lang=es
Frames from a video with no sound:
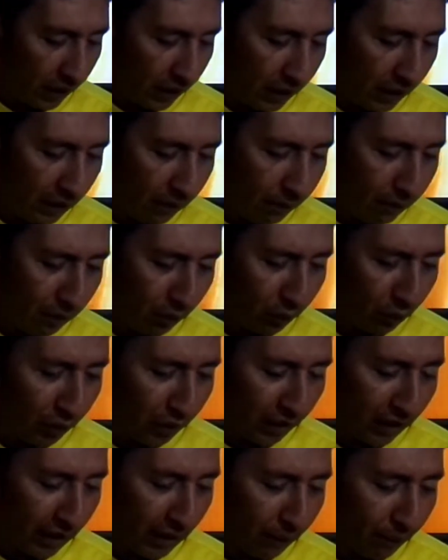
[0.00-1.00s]
Y me
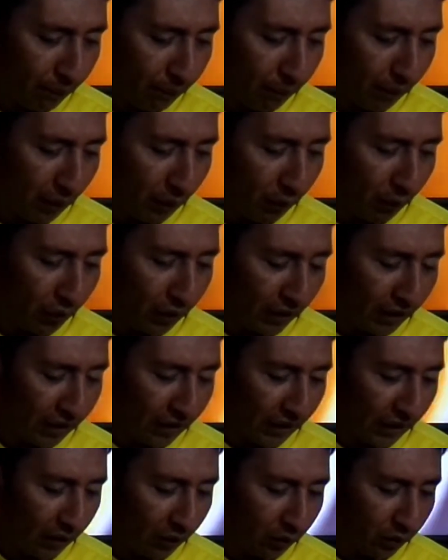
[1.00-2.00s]
gustaría
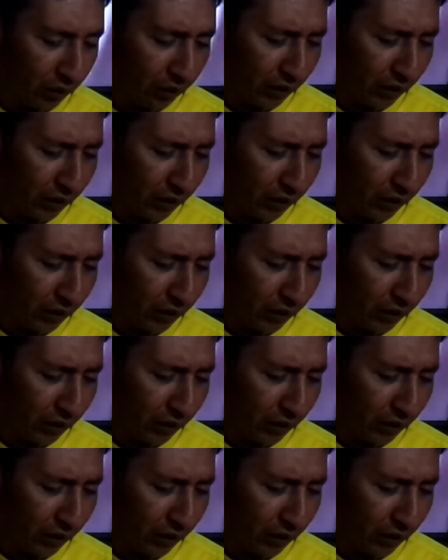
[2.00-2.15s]
preguntarte,